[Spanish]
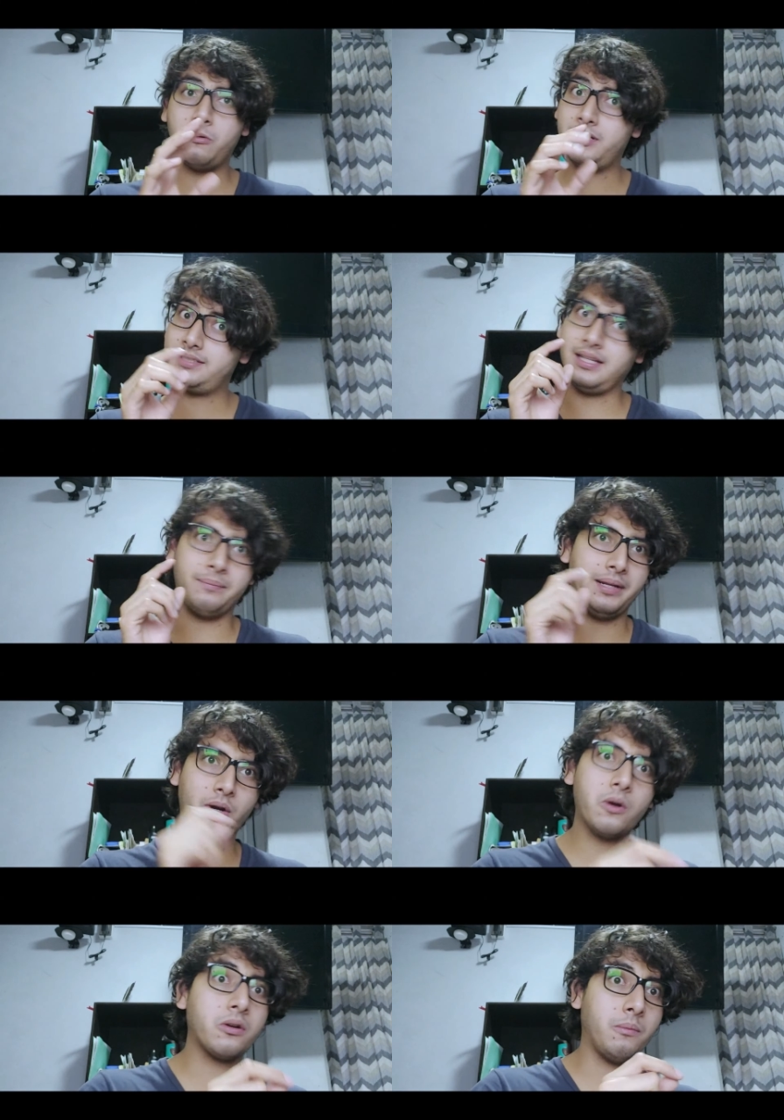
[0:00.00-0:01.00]
no es tan
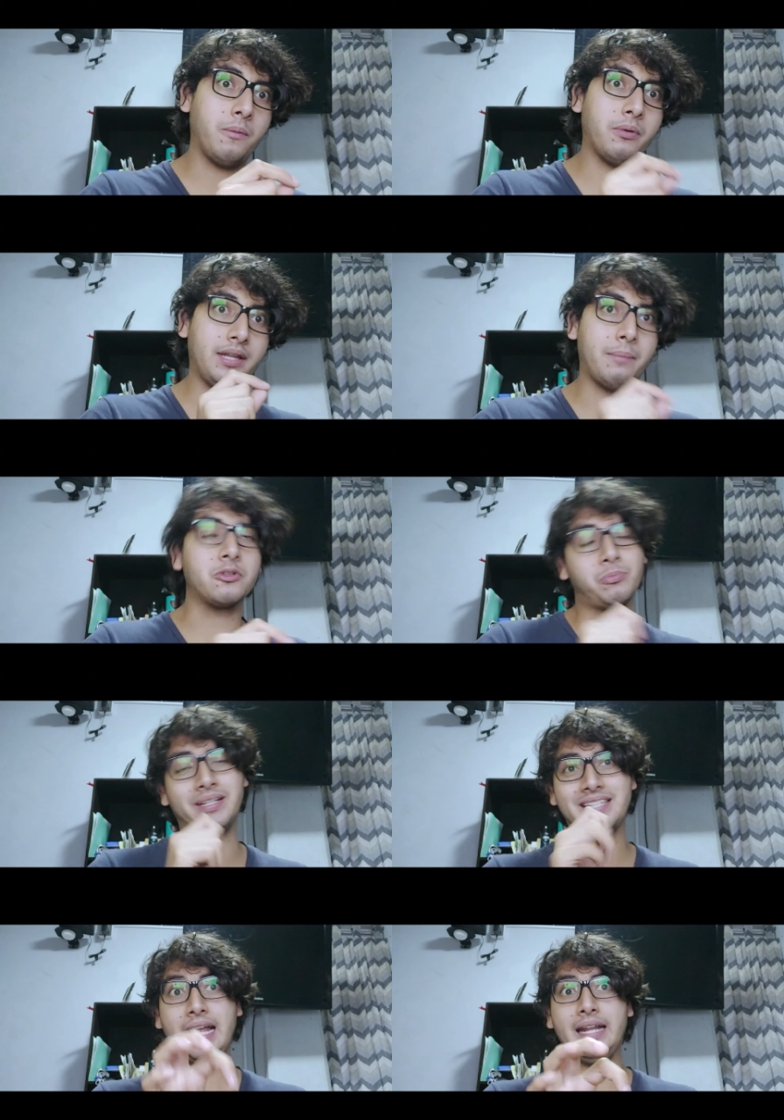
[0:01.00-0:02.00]
menor como podríamos
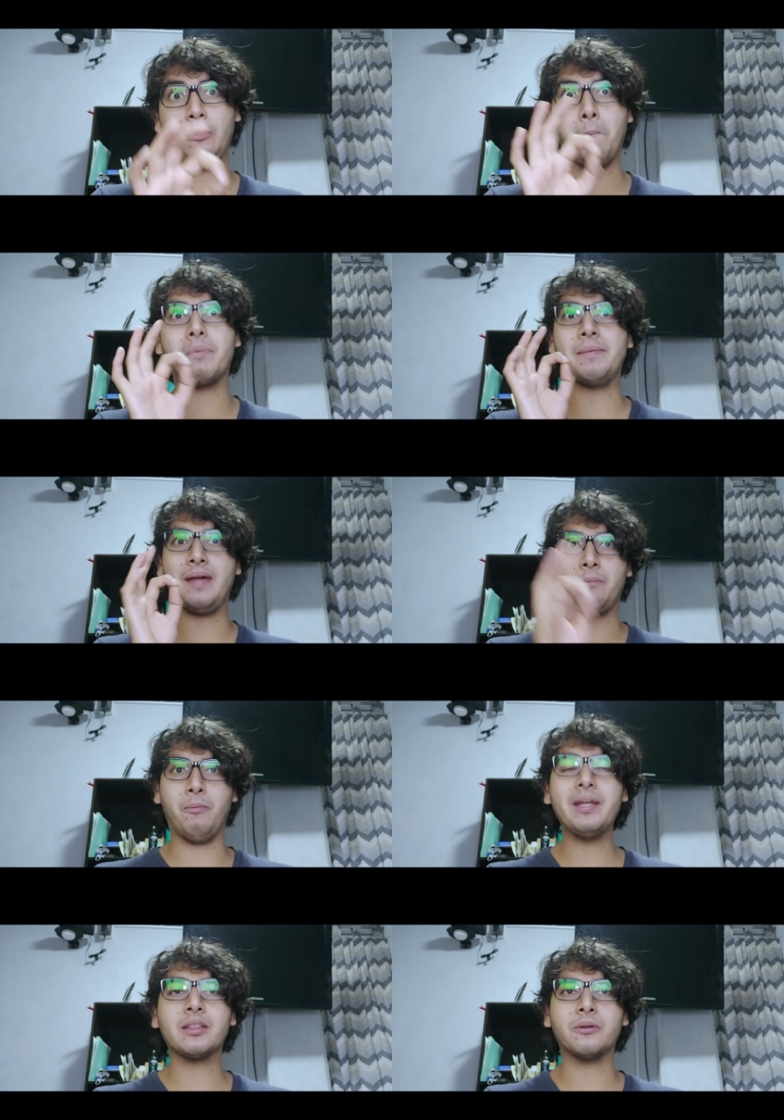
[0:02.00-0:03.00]
pensar en un primer
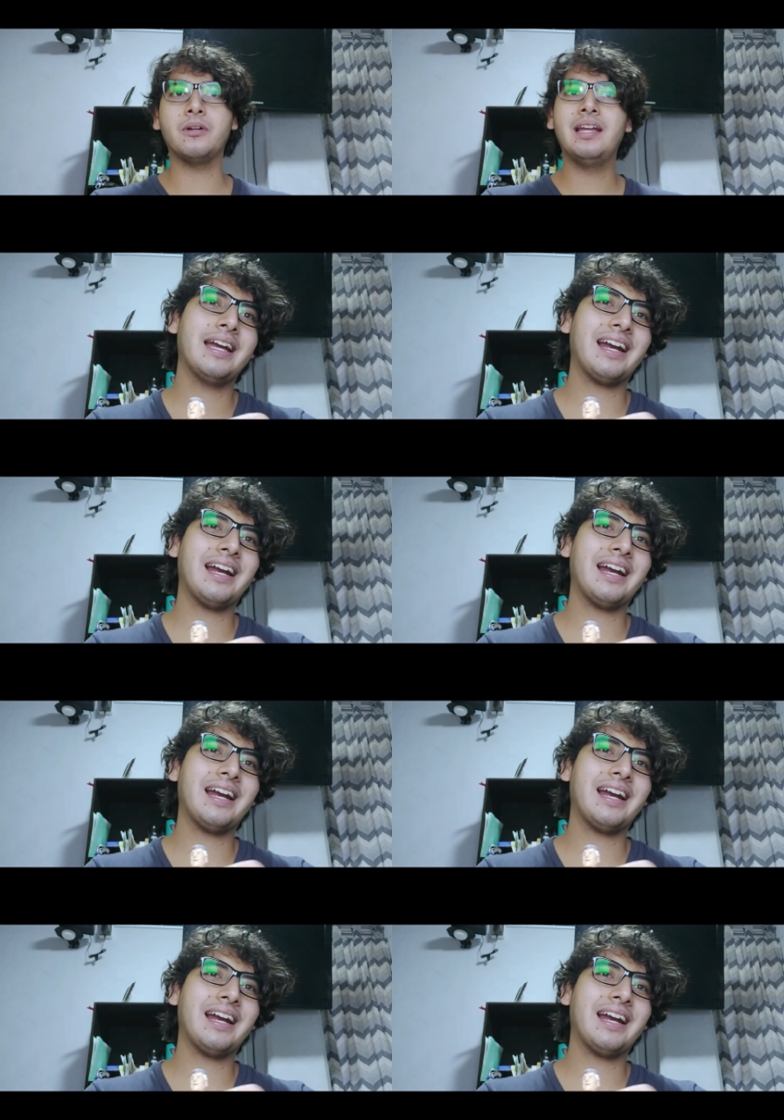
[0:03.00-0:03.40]
momento.